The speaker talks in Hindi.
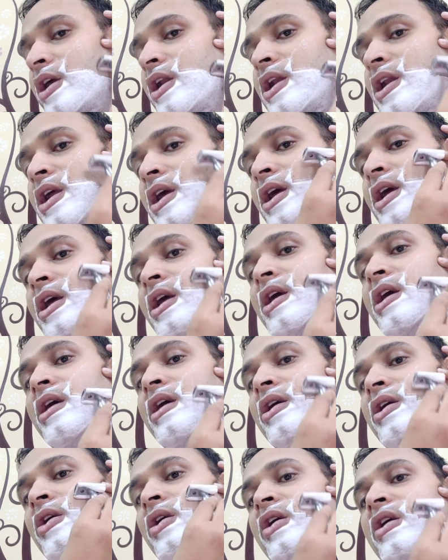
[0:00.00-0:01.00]
ऑयल
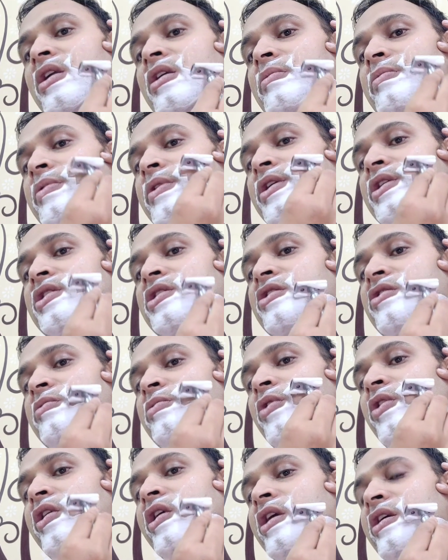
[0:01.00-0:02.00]
और अ प्री शेव
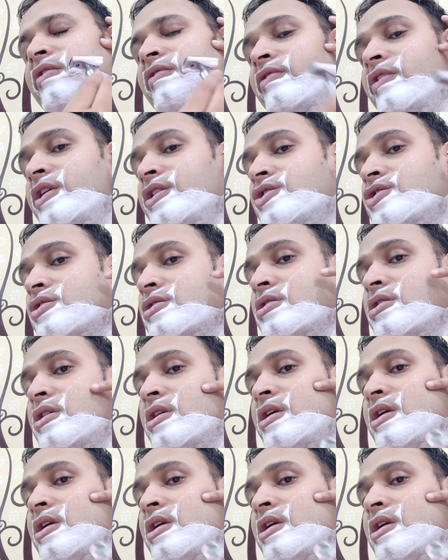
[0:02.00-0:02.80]
प्रोडक्ट विच